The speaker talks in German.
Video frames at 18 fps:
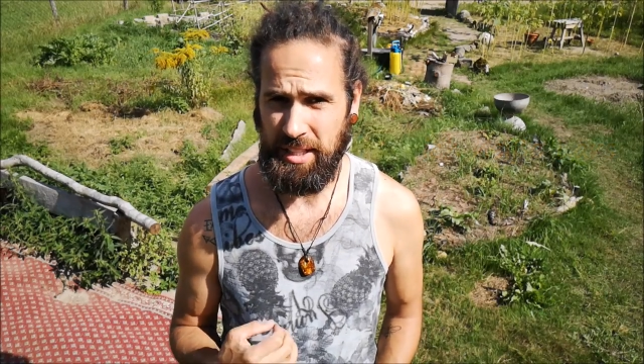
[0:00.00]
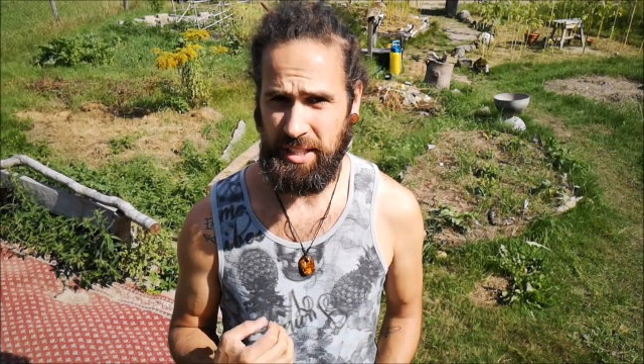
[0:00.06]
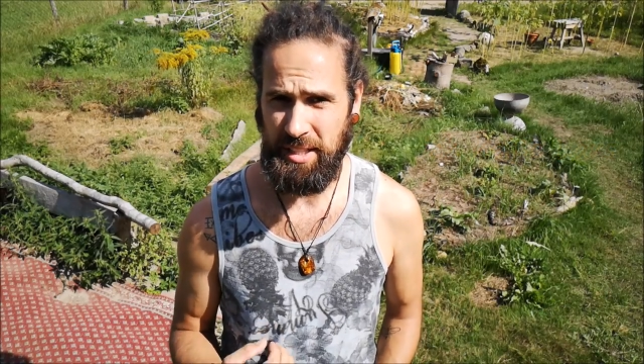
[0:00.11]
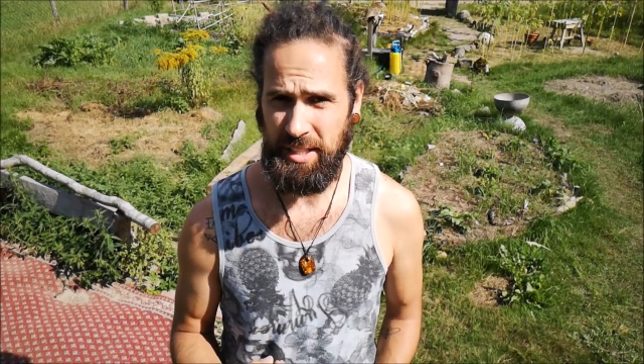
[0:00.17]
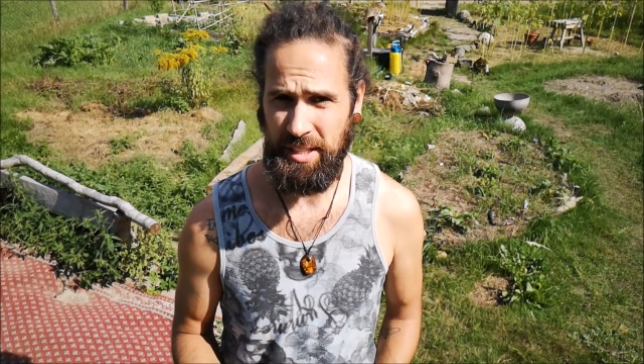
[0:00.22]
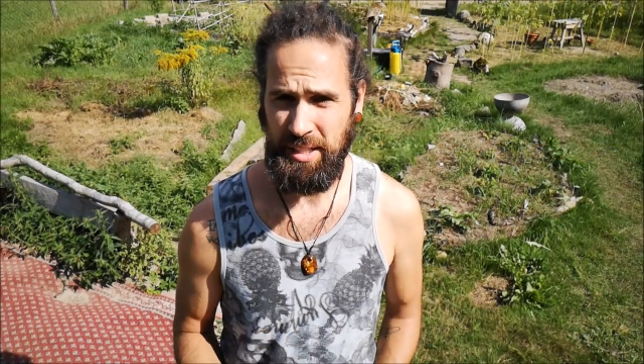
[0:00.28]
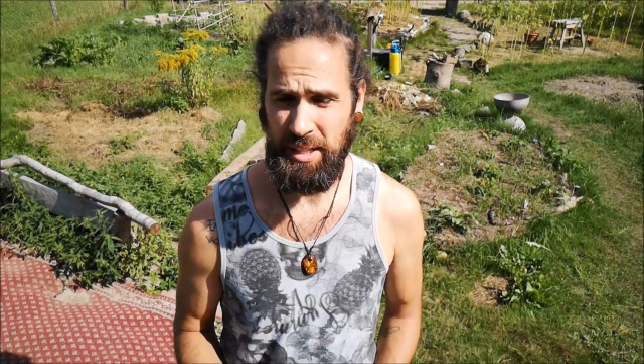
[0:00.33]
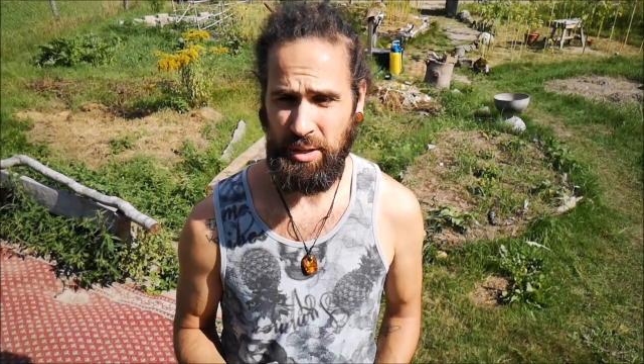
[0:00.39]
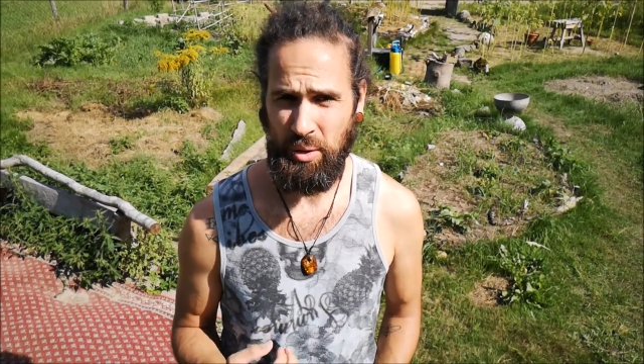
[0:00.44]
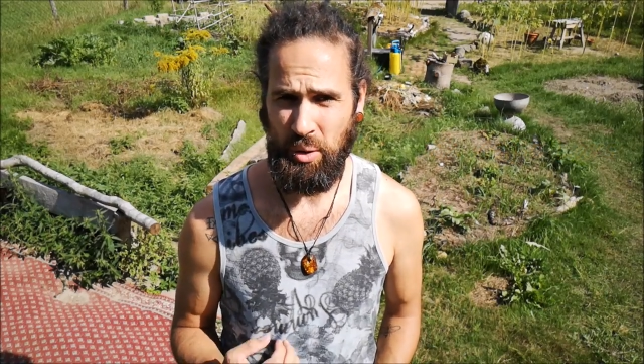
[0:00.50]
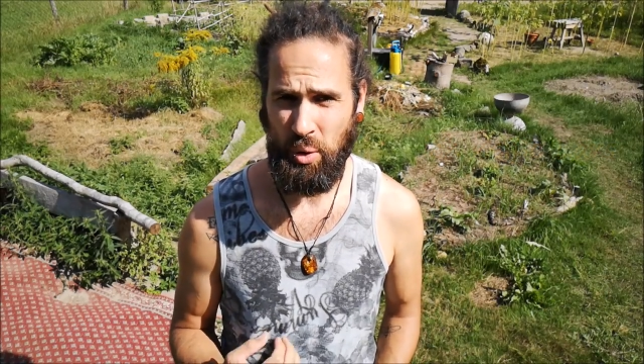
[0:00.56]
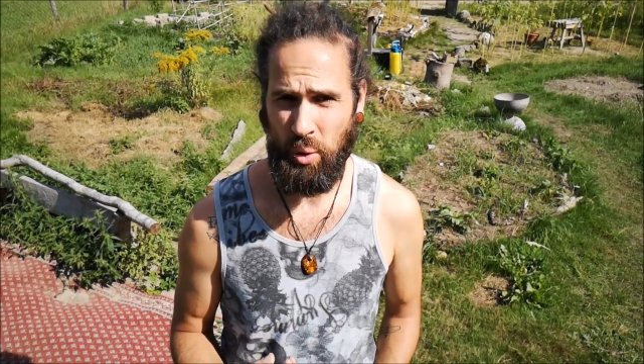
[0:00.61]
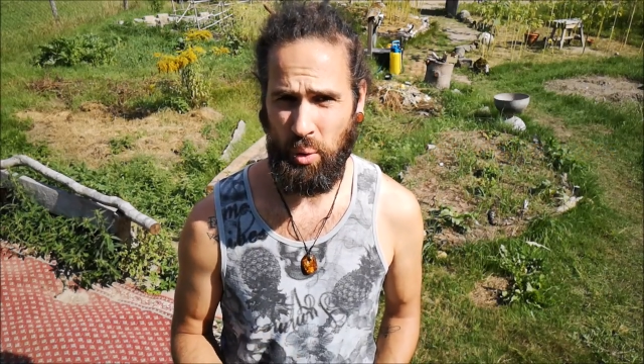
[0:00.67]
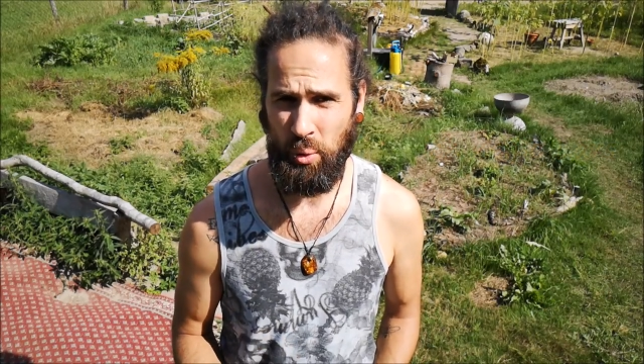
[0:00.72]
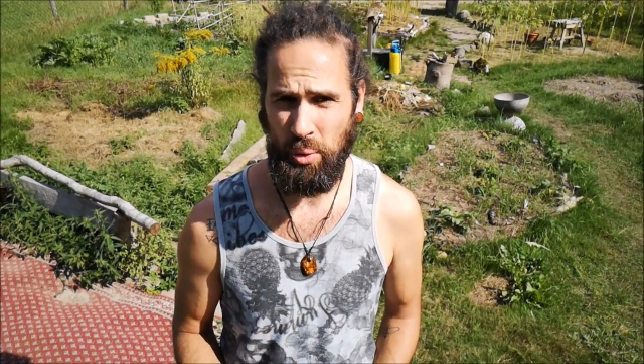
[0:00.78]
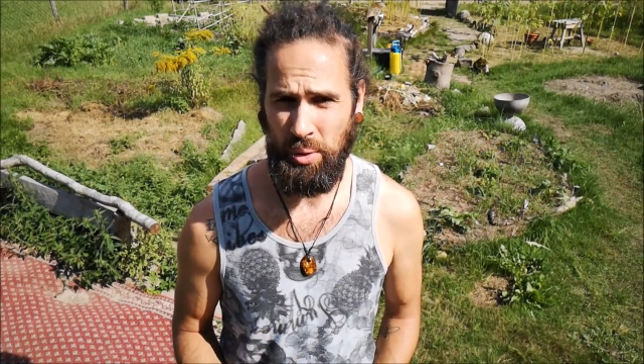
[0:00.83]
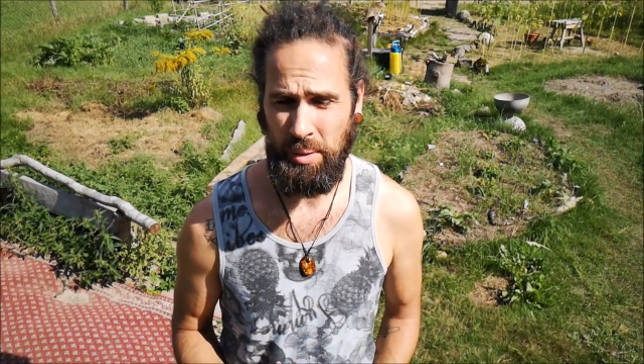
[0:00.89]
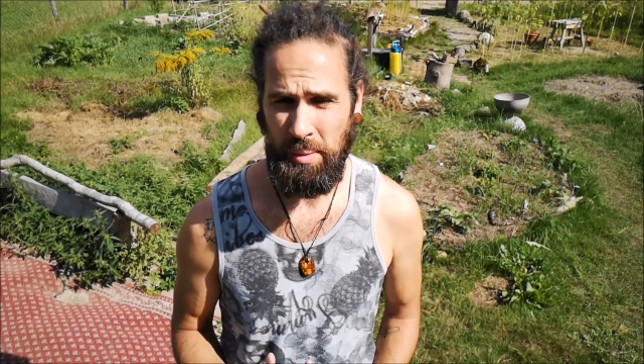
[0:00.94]

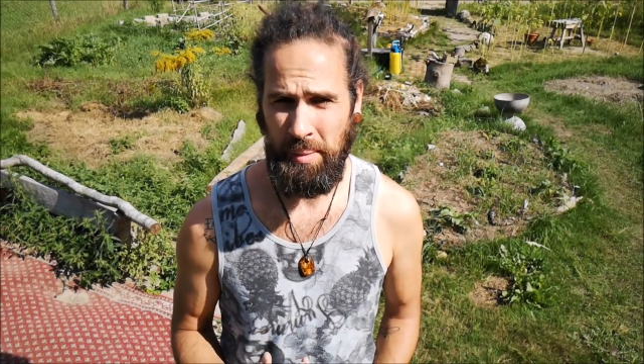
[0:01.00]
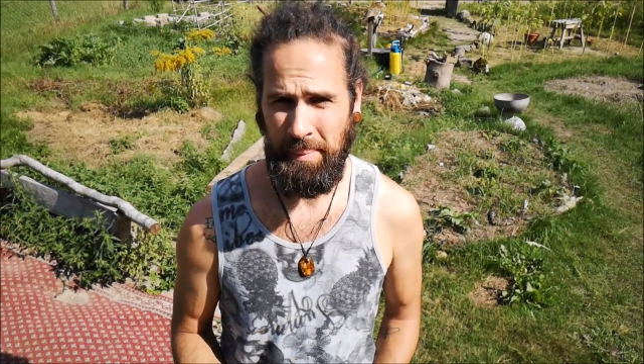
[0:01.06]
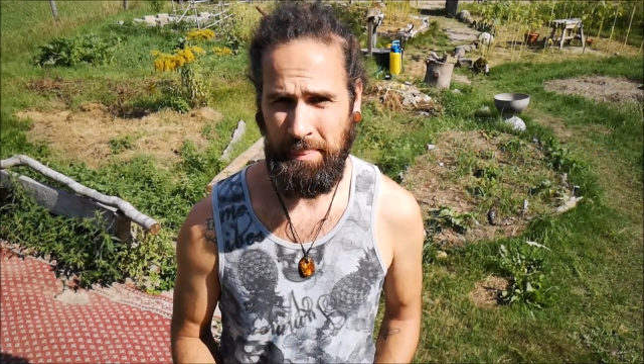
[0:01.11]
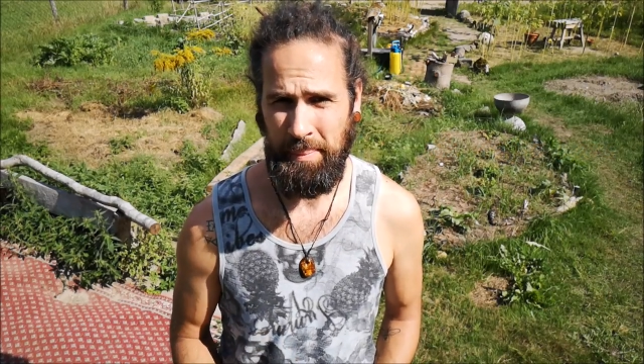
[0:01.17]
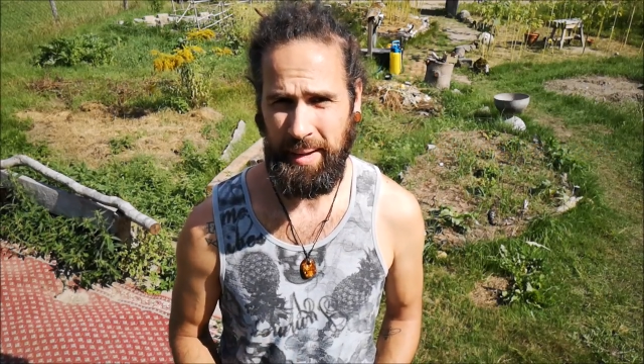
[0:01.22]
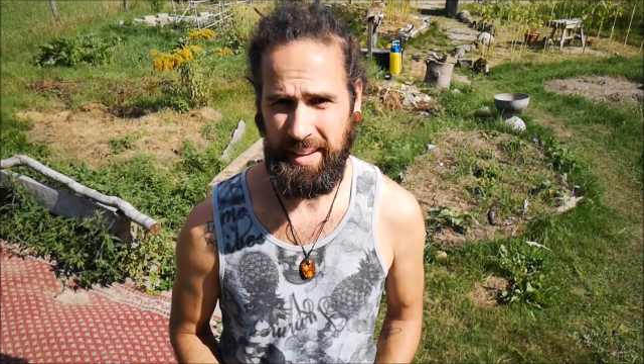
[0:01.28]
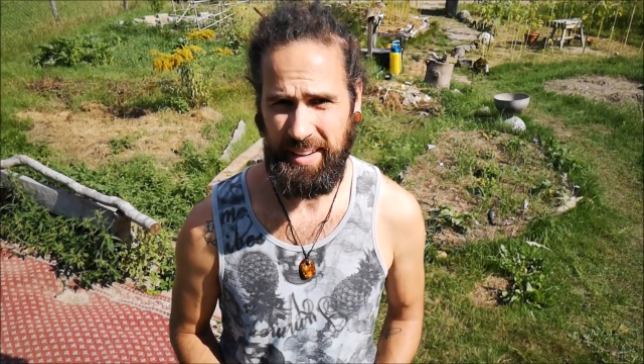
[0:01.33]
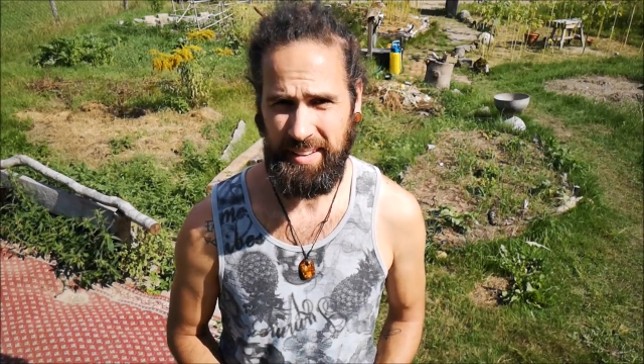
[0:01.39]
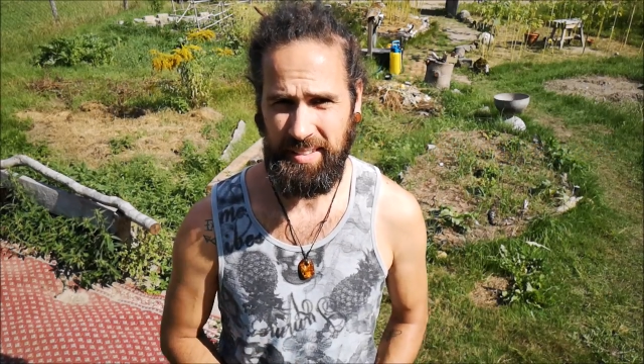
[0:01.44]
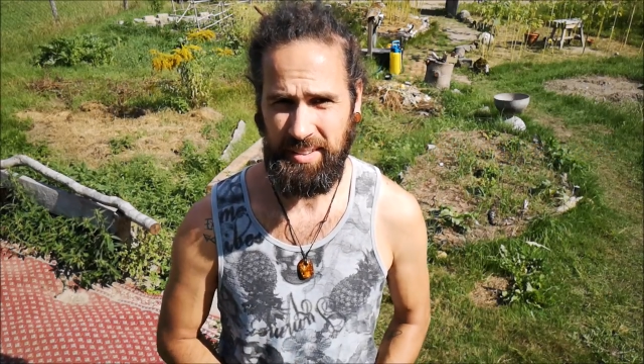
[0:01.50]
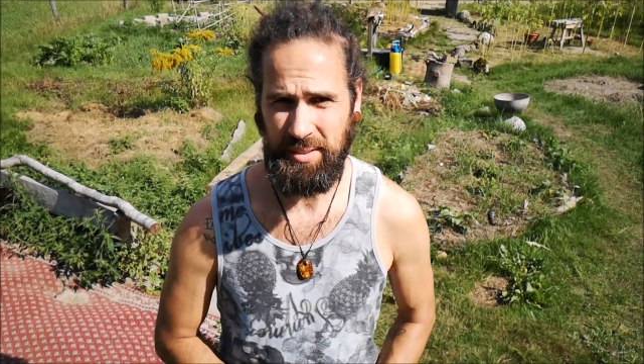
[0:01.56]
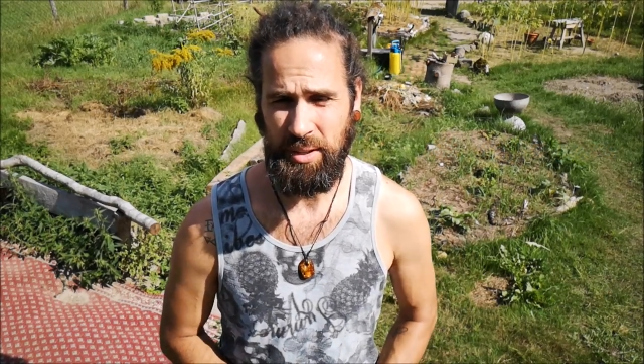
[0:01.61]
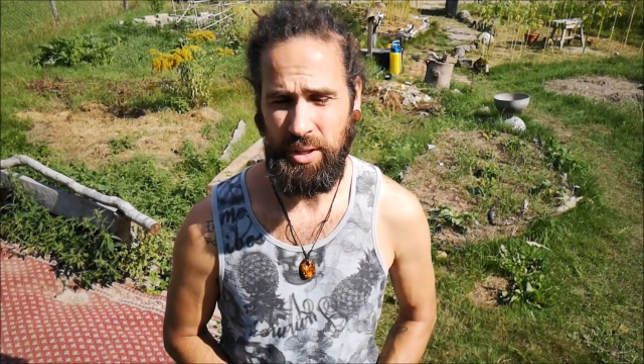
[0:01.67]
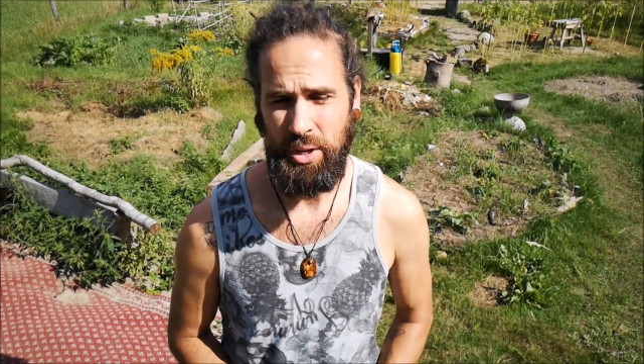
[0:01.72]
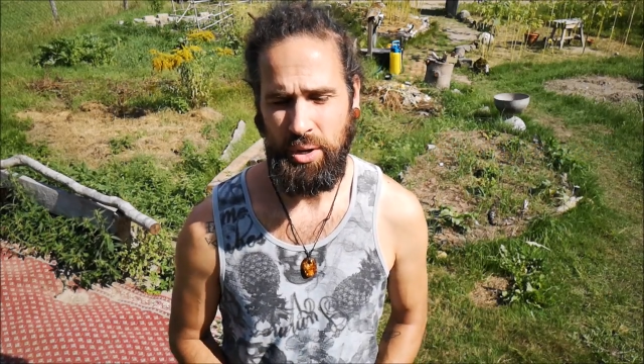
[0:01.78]
Keyhole-Beet